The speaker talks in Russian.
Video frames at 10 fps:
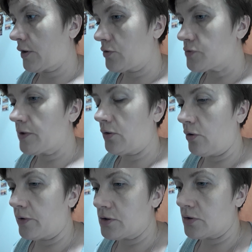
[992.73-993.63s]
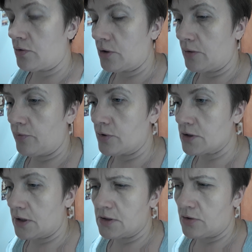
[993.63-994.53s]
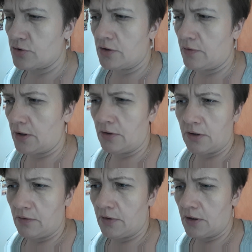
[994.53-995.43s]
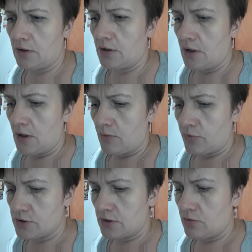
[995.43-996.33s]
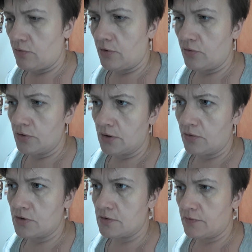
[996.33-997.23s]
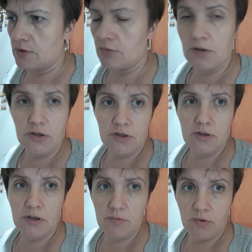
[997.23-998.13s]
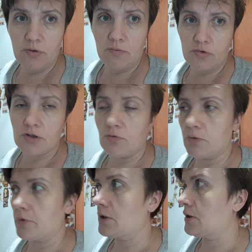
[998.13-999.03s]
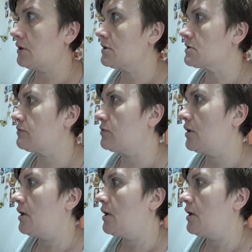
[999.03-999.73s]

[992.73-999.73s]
то есть педагог придет только после, я не знаю, уже говорила, не говорила, после Нового года, хоть в этом отношении я смогу немножко подогнать его.